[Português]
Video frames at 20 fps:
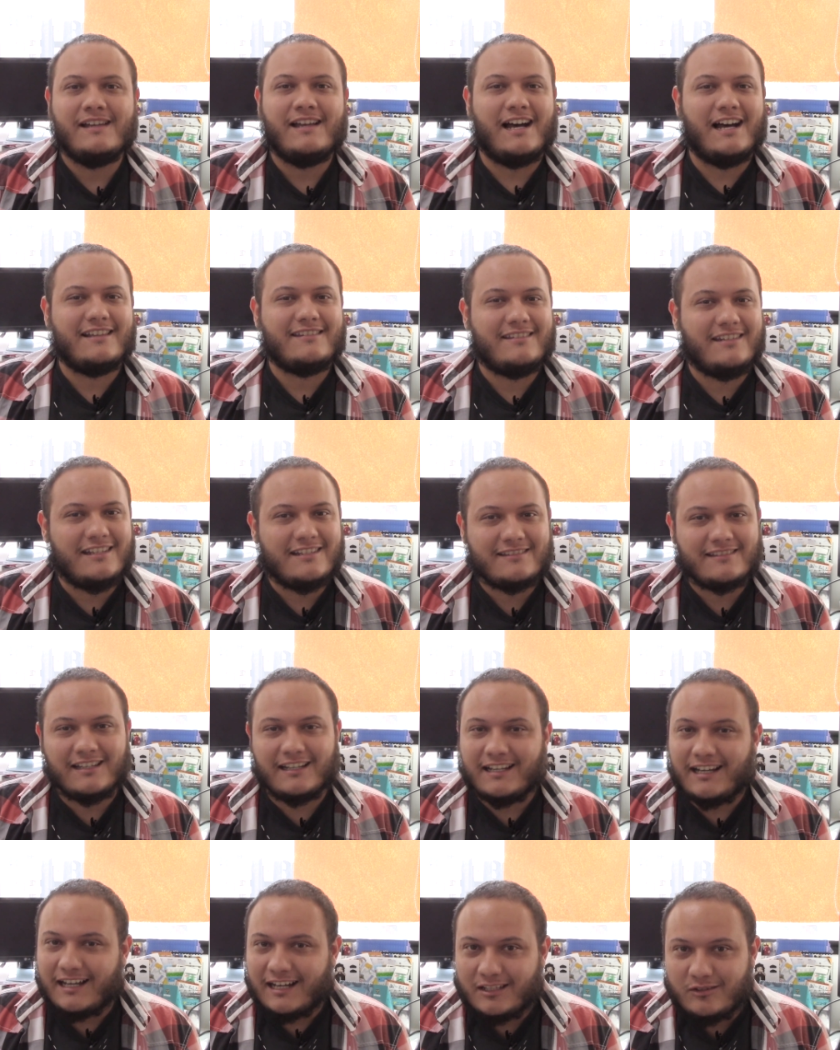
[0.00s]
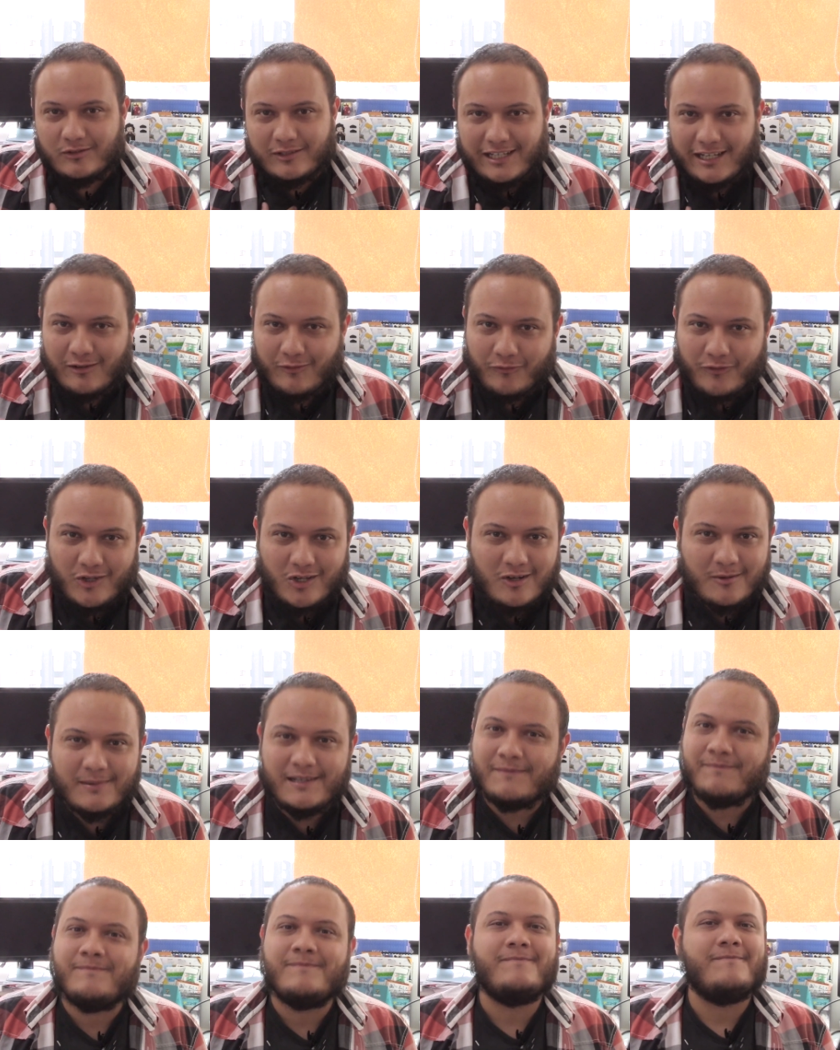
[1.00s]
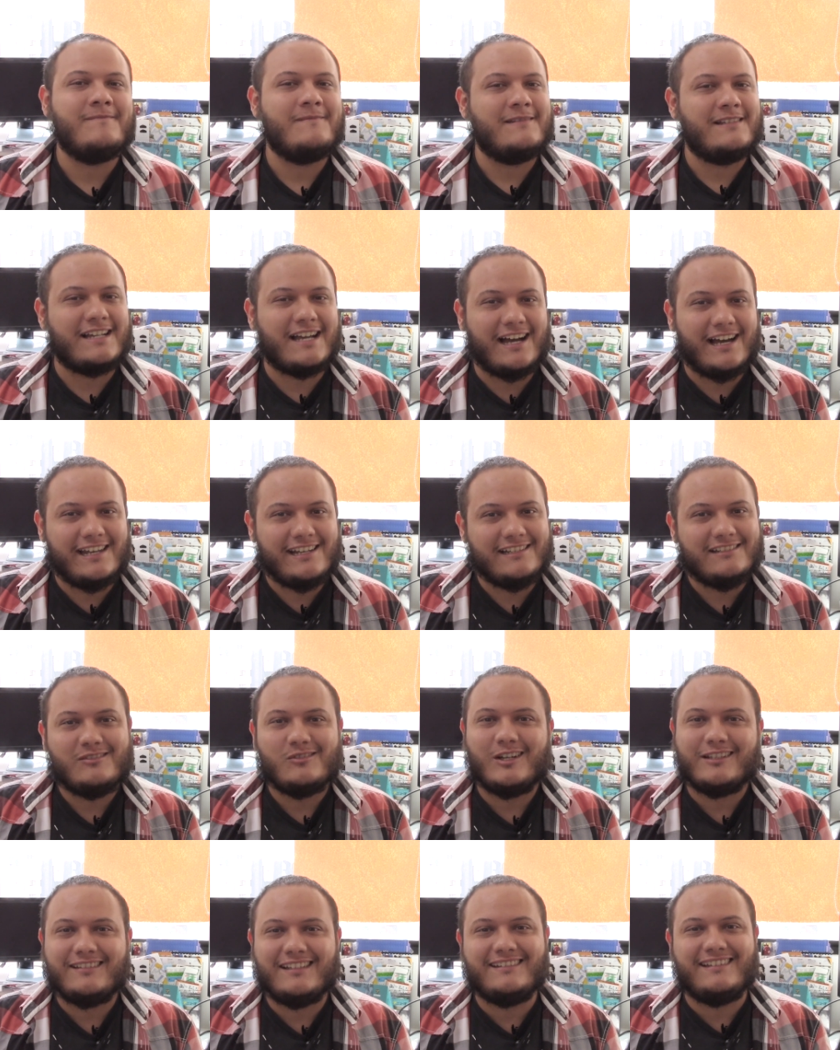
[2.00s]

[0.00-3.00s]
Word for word: Assista, adorei o filme. Cara, nota